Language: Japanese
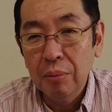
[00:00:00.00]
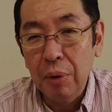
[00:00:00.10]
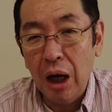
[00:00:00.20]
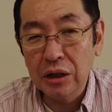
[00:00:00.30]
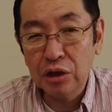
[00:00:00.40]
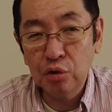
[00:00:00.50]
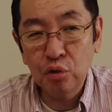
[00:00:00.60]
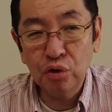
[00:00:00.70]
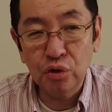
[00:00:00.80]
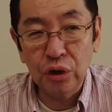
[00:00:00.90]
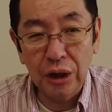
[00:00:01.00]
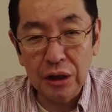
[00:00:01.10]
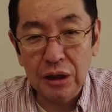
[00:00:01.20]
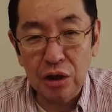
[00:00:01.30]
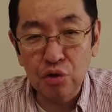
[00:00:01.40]
まあ、阪神コースで
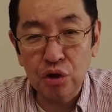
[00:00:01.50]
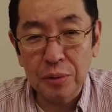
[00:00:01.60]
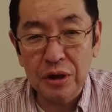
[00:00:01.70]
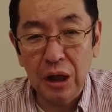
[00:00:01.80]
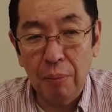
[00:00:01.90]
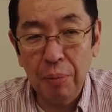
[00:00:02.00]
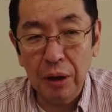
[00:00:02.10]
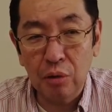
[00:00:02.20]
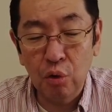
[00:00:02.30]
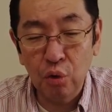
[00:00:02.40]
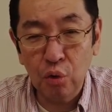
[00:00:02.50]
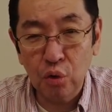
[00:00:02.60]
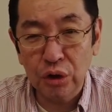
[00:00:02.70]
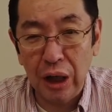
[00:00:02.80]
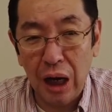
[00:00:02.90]
ね参照してますしやっぱりこの
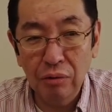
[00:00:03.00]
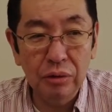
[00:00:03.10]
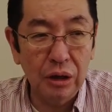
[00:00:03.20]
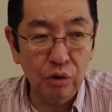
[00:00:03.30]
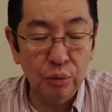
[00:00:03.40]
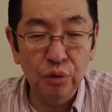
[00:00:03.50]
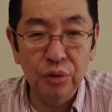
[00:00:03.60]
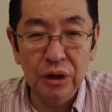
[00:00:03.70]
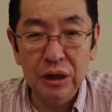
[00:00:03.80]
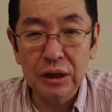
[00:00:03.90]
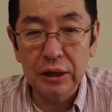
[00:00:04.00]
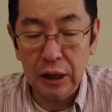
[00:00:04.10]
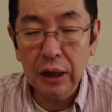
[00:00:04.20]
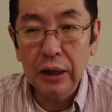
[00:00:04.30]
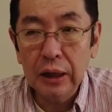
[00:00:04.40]
コースが合うんだと思うんです
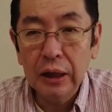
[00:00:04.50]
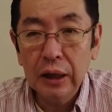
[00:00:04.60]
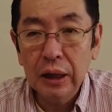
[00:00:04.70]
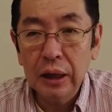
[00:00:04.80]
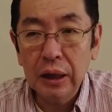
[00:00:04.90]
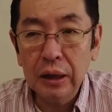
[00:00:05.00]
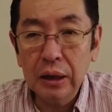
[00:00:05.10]
ね。えー、